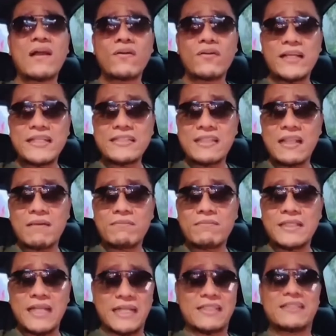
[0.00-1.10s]
Orang
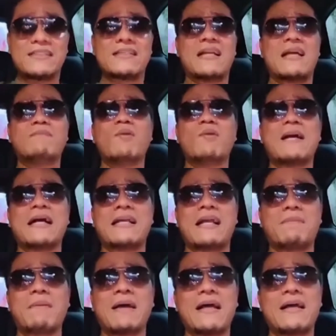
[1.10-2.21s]
non-Islam ya terserah mau
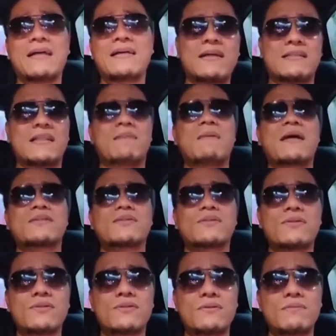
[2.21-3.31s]
makan apa
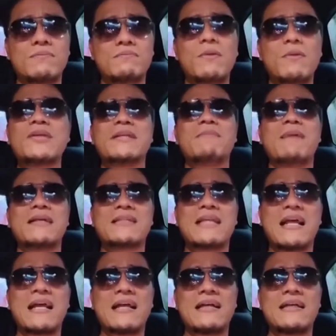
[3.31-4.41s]
Termasuk mau
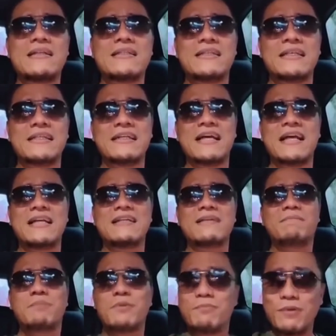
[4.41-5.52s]
dimasak
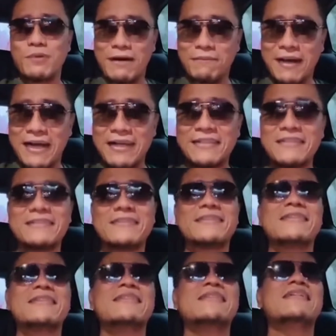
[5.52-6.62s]
dengan bumbu apa
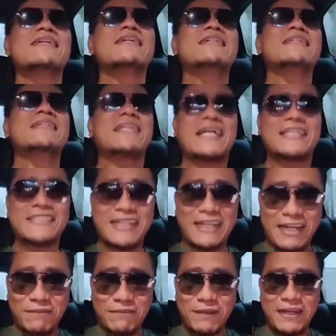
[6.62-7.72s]
dengan
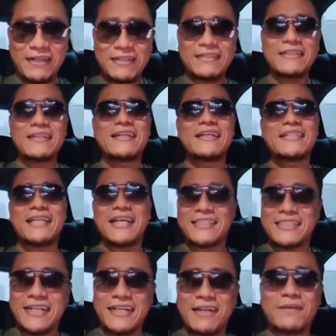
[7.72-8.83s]
cara apa?
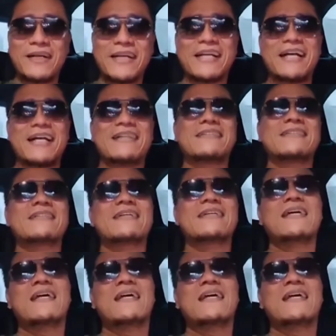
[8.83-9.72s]
Ya selera mereka.